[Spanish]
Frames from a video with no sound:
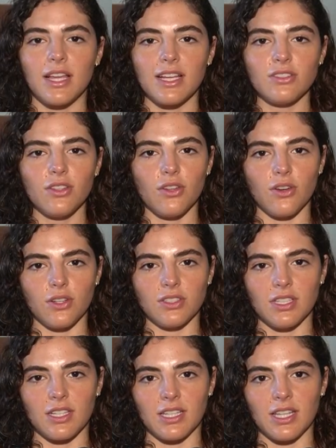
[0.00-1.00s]
El caso de
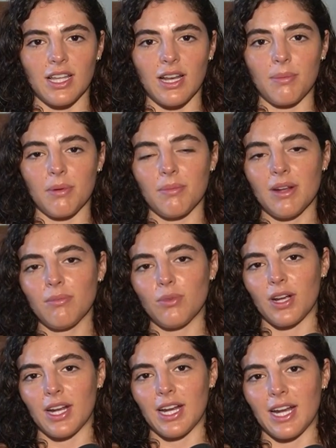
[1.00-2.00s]
hoy se trata de la primera
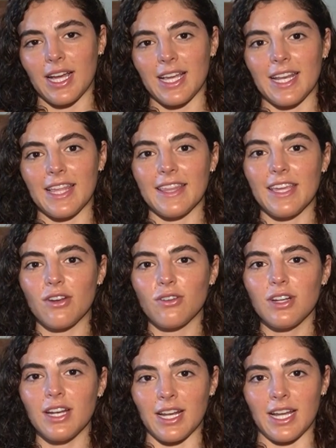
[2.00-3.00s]
mujer a la que le
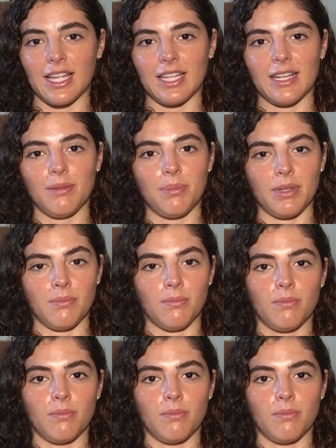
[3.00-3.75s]
dieron la, cadena